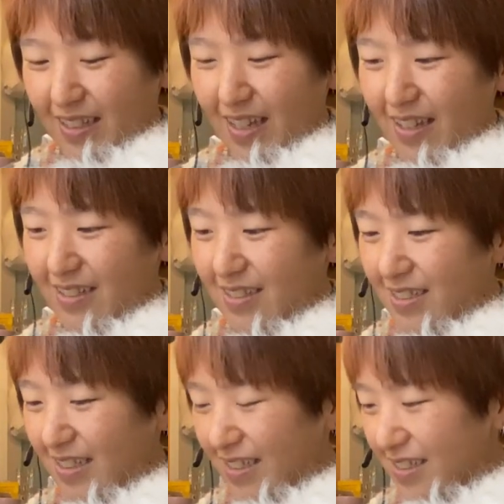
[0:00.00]
見
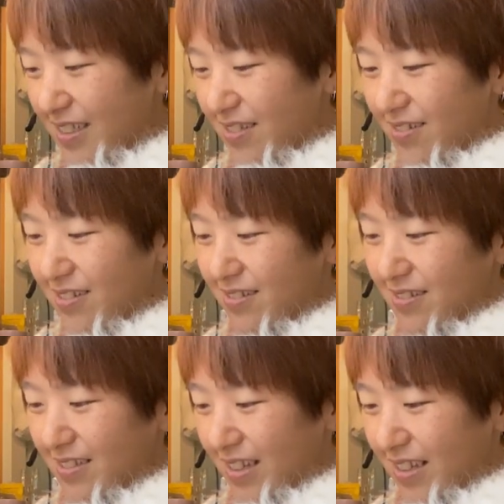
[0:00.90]
察知能
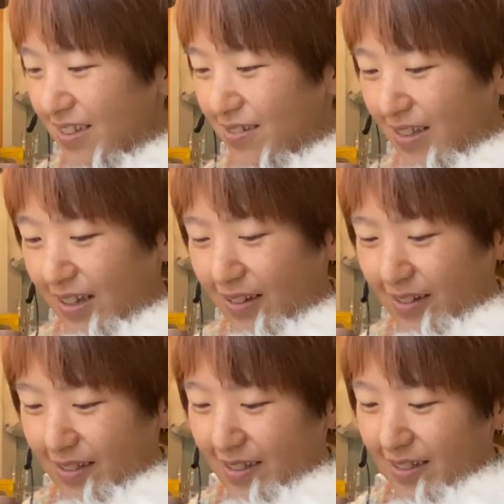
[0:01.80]
力っていいよね
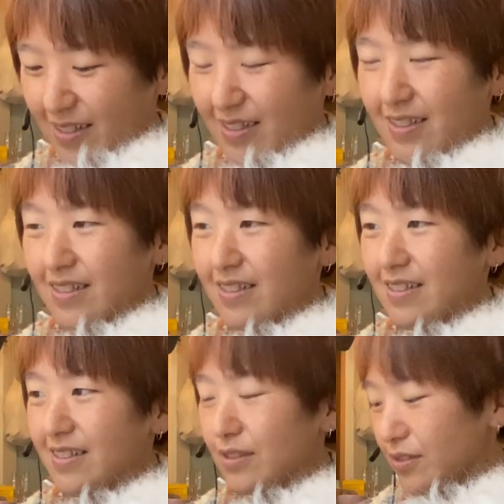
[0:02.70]

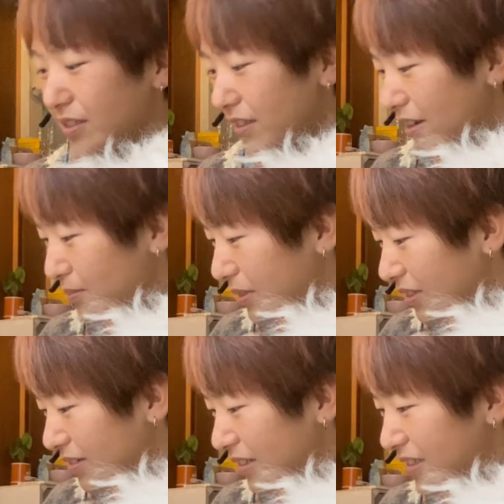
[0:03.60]
そしたらみん
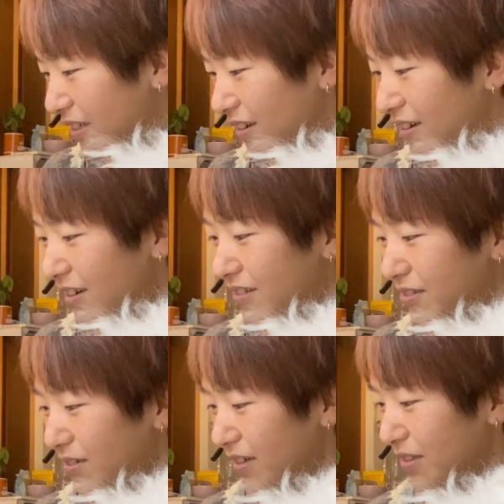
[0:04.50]
なを助けられる
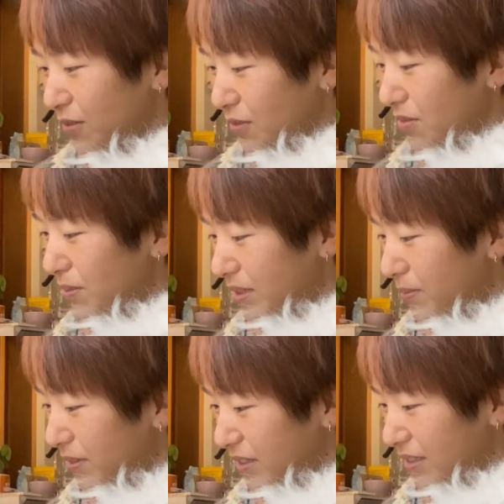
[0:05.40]
とか言ってどこまで
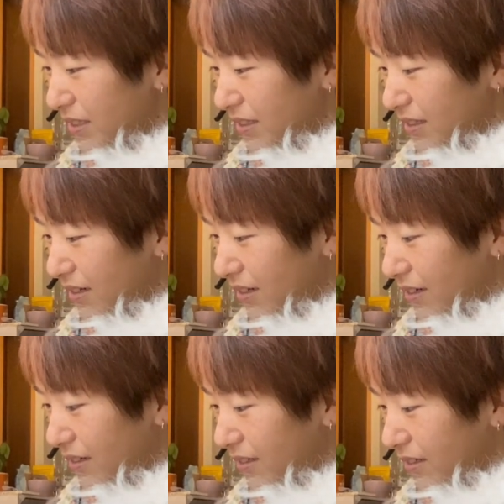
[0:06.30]
も優しいんだから
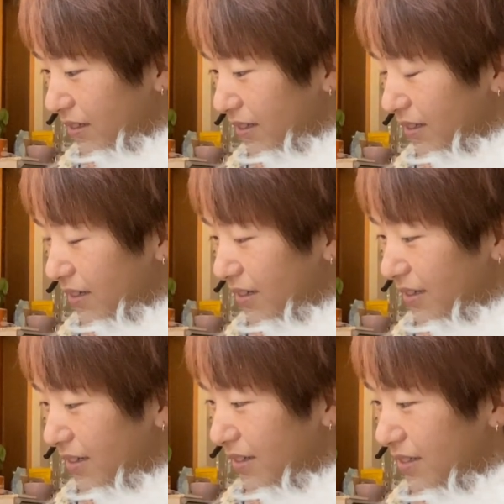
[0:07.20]

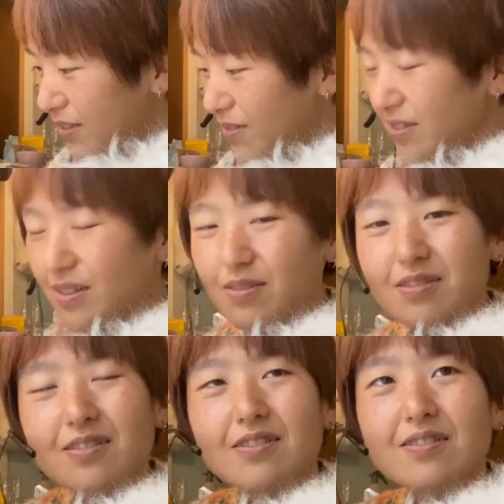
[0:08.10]
そんなこ
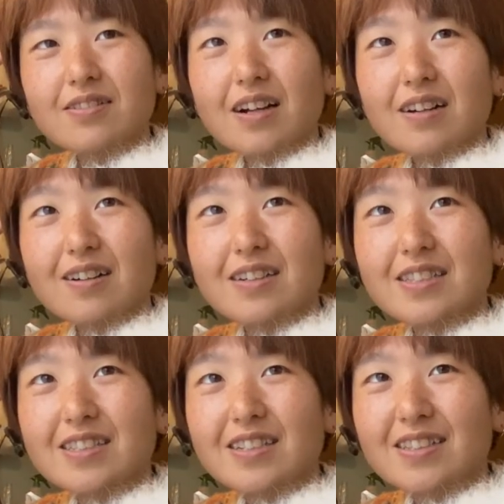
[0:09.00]
とを考え
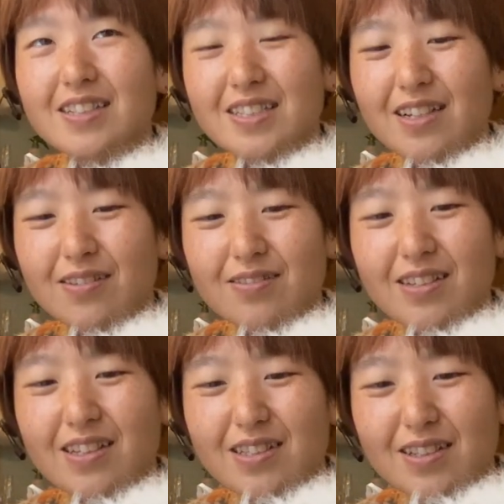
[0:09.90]
ずに私はのん
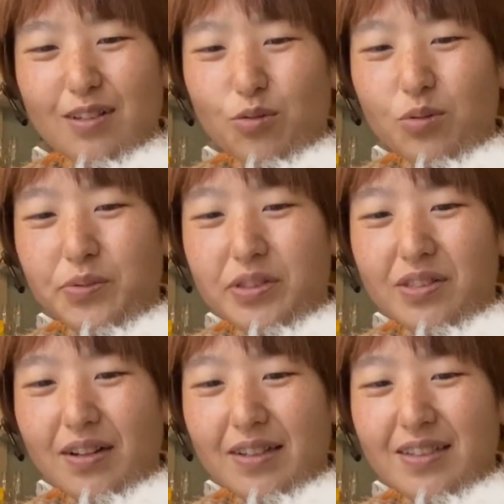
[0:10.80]
きにさ動物
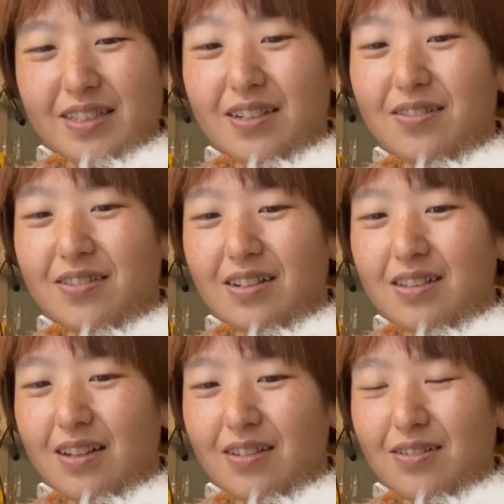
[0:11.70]
と話せるようになり
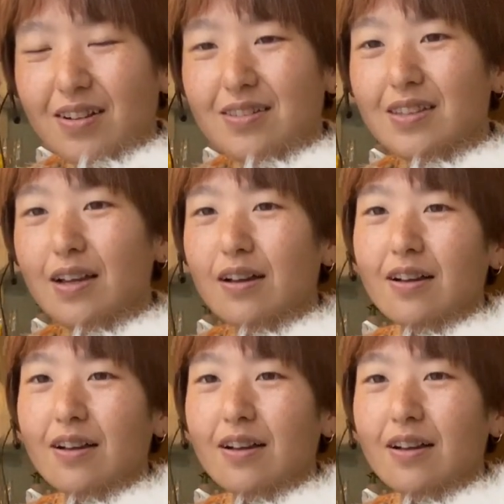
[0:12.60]
たいとか言って